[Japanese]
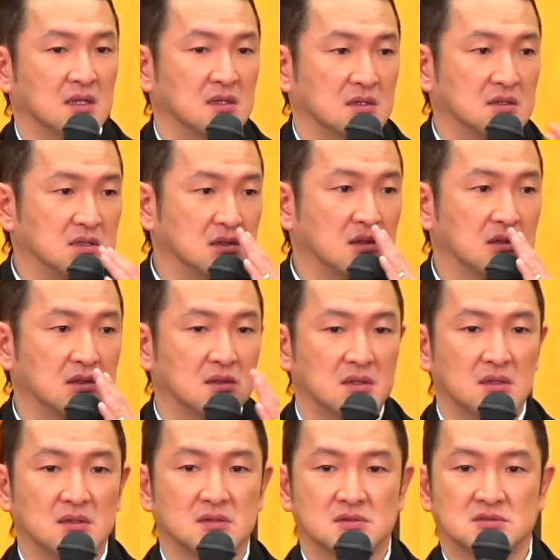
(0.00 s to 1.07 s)

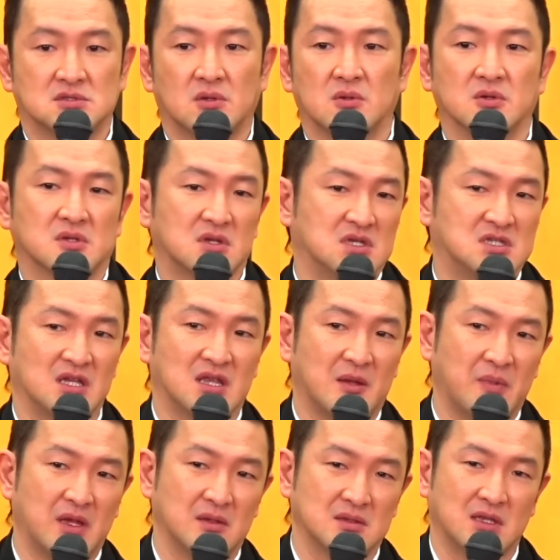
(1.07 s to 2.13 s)
「そのこと言っちゃ
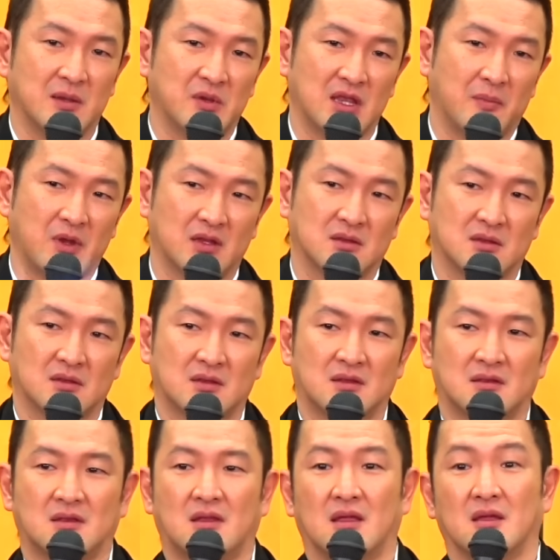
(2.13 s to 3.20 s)
ダメダメダメ」っ
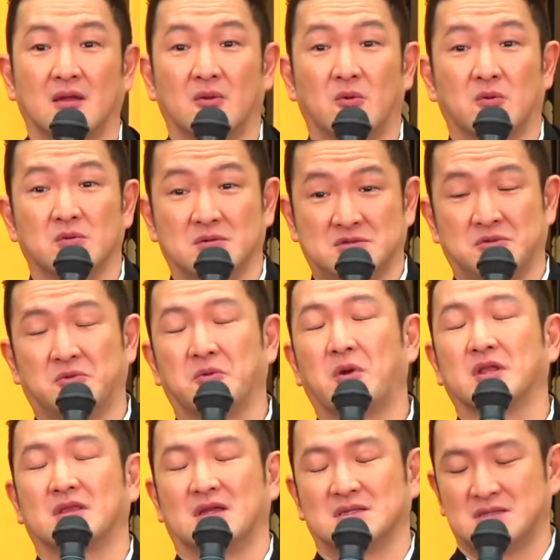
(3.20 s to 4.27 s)
てその
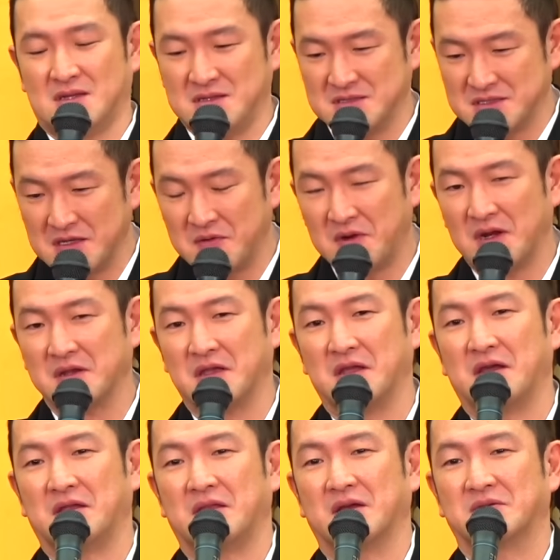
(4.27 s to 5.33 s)
方は全然悪気
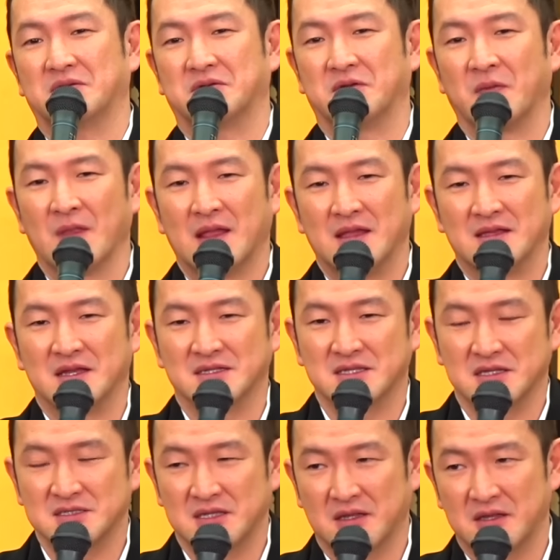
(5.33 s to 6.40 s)
がなく優し
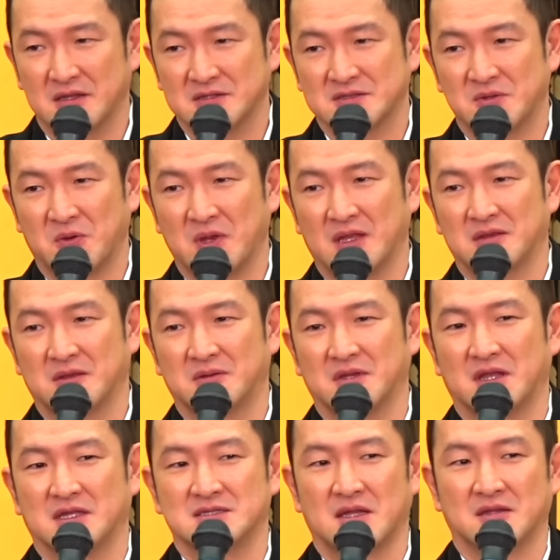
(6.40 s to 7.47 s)
さでそうやってく
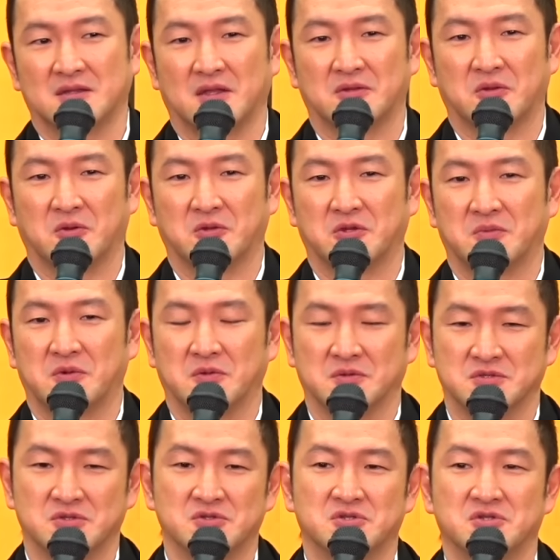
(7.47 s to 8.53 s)
ださったってことも
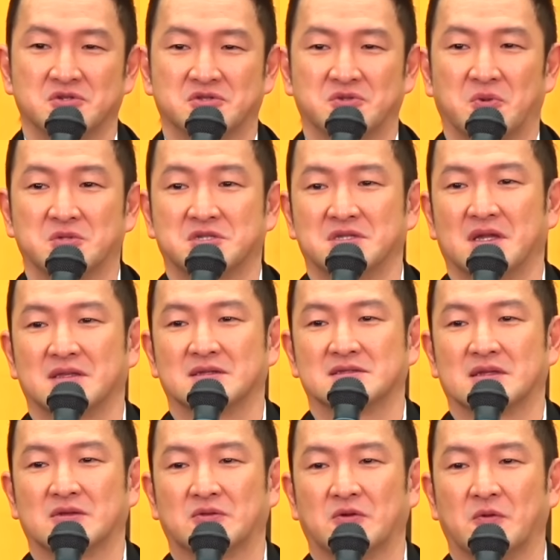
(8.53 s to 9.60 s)
重々承知なんです
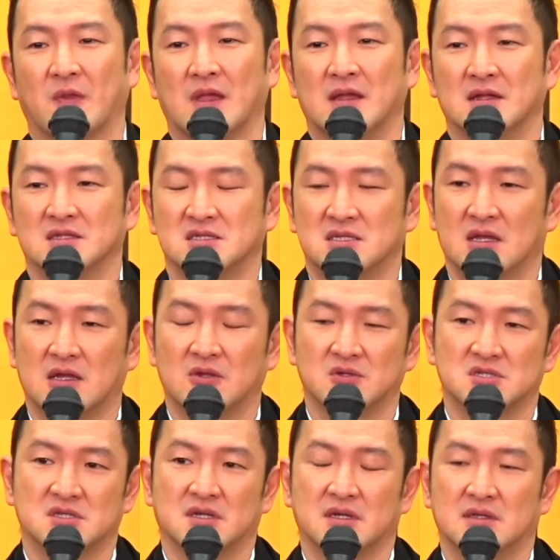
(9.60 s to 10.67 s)
けど時代の
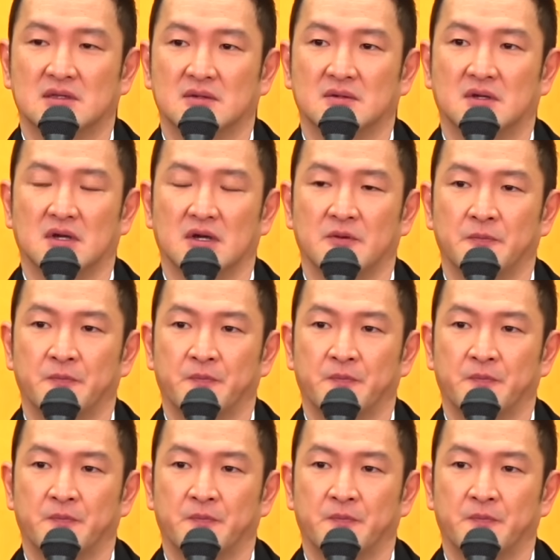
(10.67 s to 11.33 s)
違いっていうか